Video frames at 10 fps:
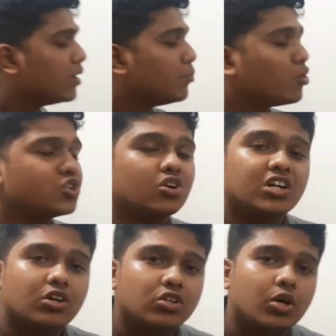মানে পরের
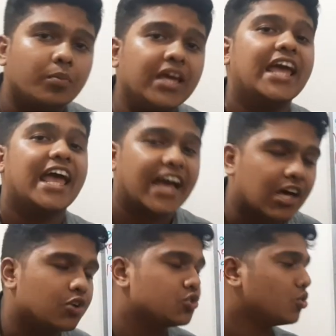সংখ্যাটি কত হবে
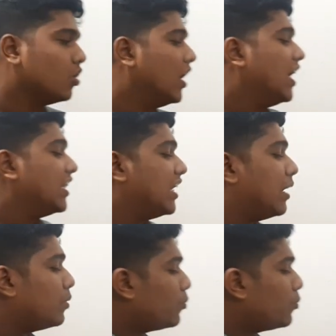এগারোশো তাহলে আমরা